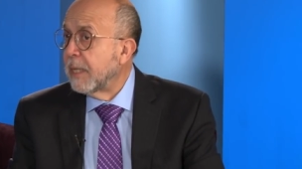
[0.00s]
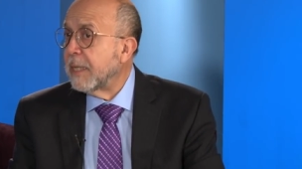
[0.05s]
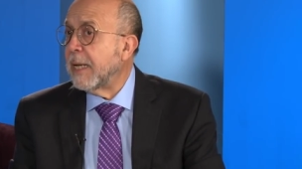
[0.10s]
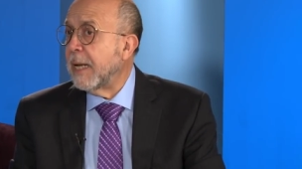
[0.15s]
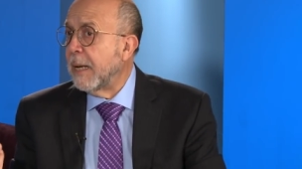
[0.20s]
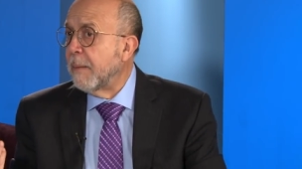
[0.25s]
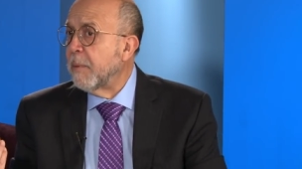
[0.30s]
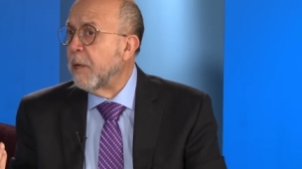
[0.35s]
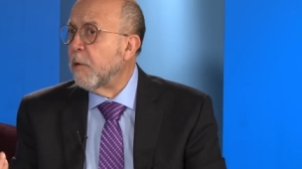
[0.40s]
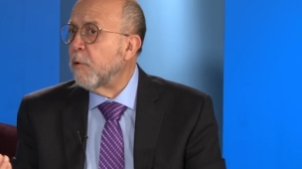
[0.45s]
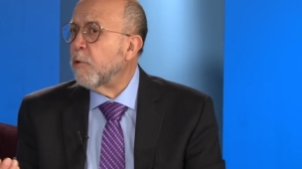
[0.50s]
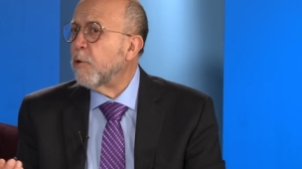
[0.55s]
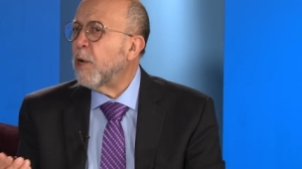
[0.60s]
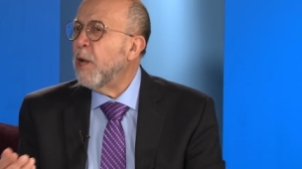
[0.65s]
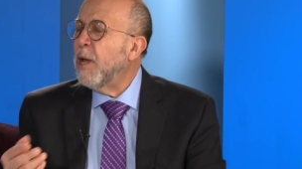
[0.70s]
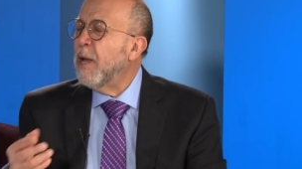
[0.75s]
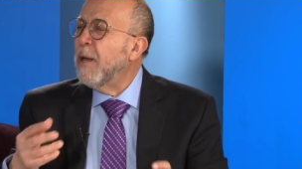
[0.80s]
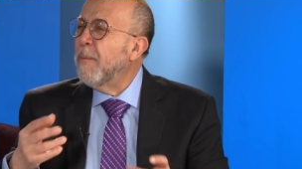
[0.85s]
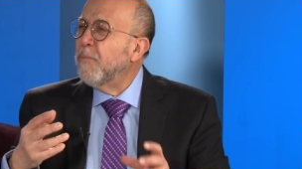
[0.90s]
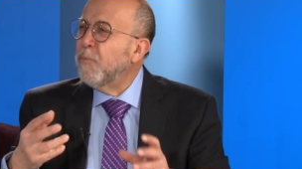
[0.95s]
que a lo mejor
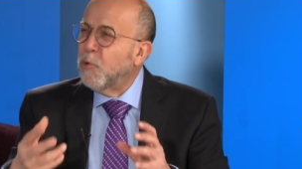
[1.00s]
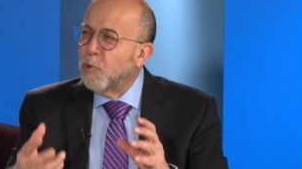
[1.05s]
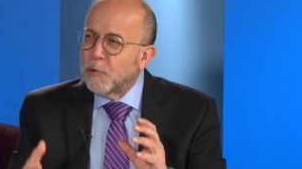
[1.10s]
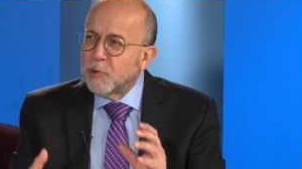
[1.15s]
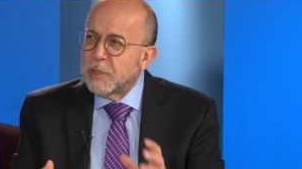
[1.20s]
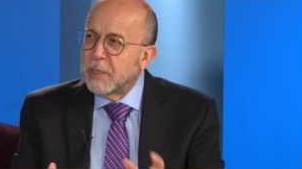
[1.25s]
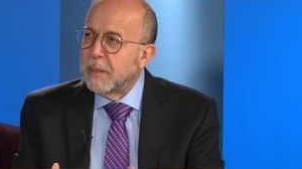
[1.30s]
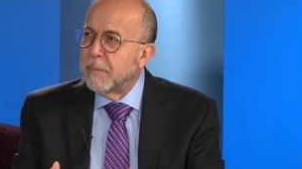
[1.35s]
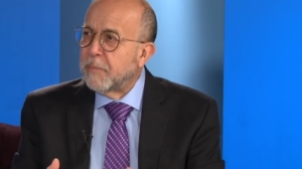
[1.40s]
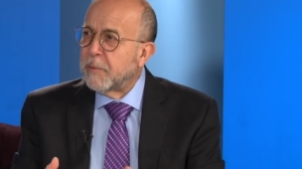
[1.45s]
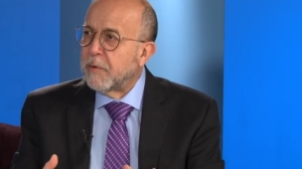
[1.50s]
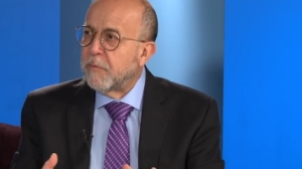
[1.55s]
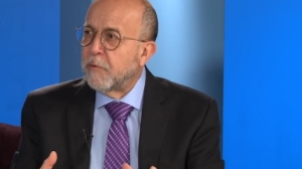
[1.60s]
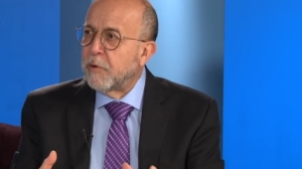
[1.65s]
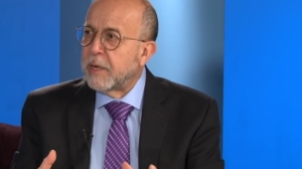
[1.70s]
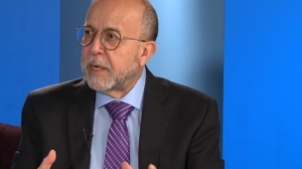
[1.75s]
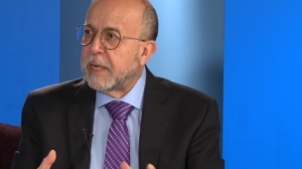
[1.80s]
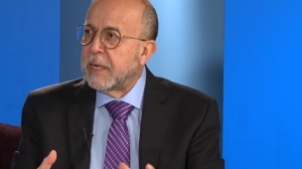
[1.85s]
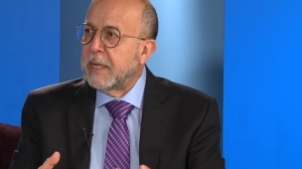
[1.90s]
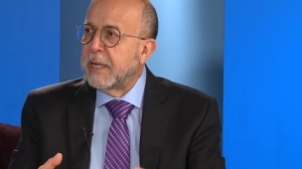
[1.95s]
no siempre
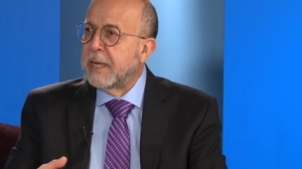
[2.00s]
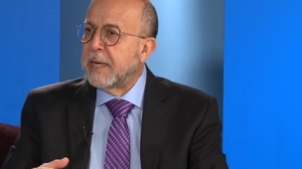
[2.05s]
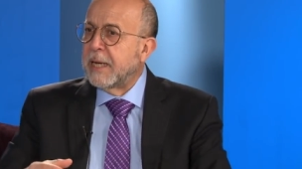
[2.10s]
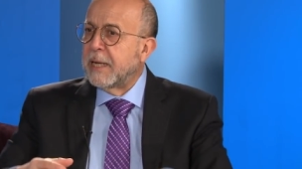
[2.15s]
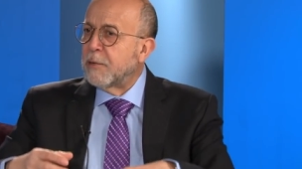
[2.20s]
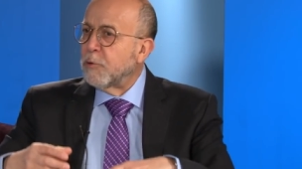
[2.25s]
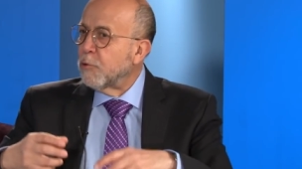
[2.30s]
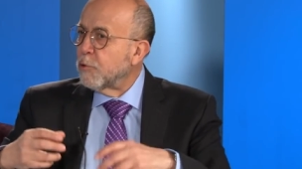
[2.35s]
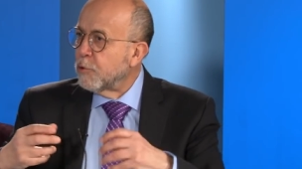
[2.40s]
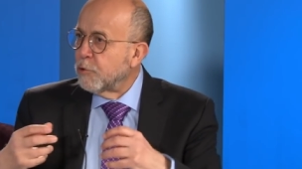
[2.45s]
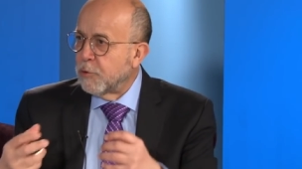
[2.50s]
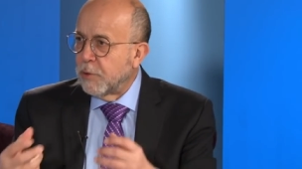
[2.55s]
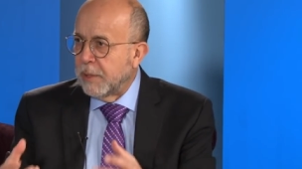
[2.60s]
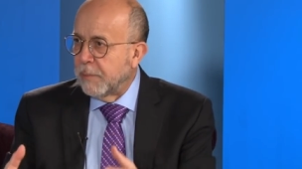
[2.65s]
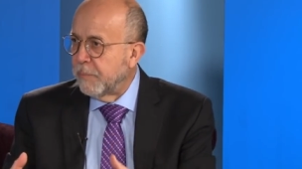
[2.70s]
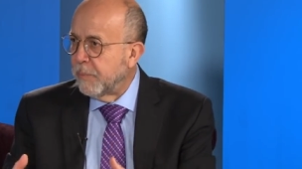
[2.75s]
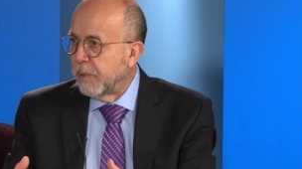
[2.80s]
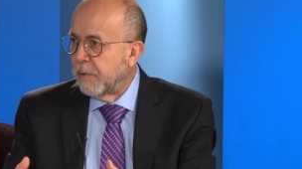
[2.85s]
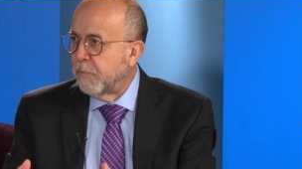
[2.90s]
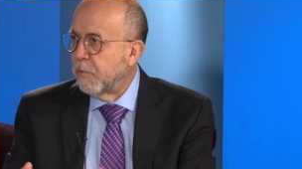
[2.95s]
fue rica, no
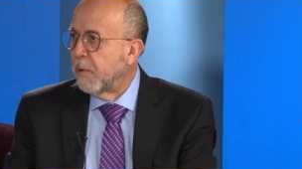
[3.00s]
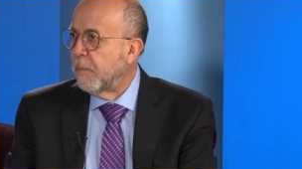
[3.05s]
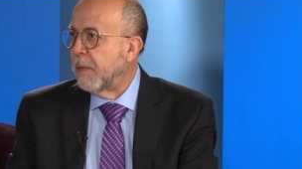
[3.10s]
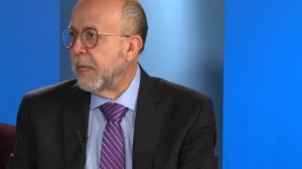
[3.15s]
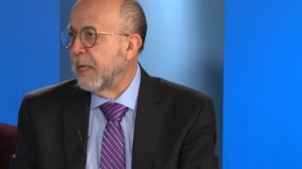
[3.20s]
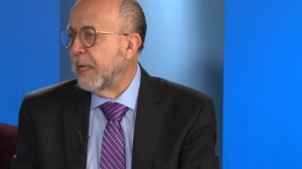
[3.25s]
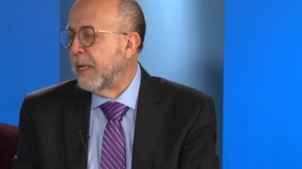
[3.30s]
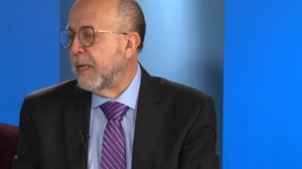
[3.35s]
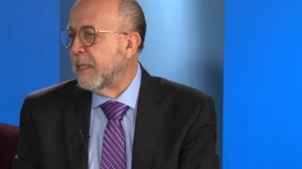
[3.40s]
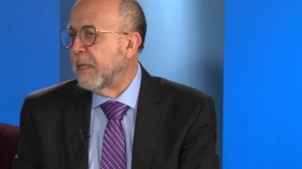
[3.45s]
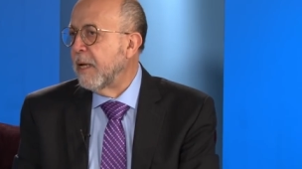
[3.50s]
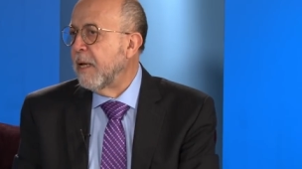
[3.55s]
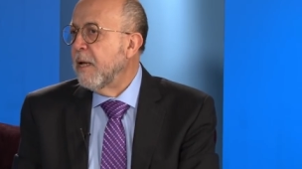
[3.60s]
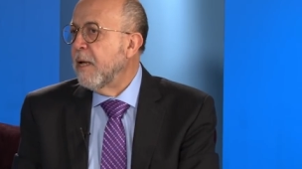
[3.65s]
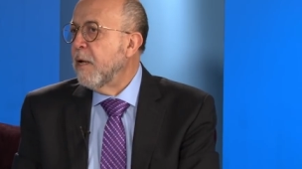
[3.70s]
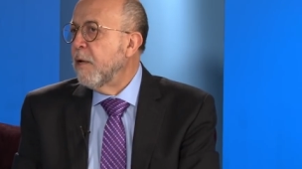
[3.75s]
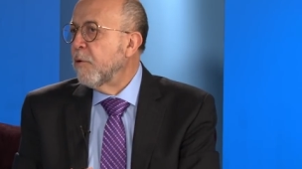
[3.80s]
siempre fue variada,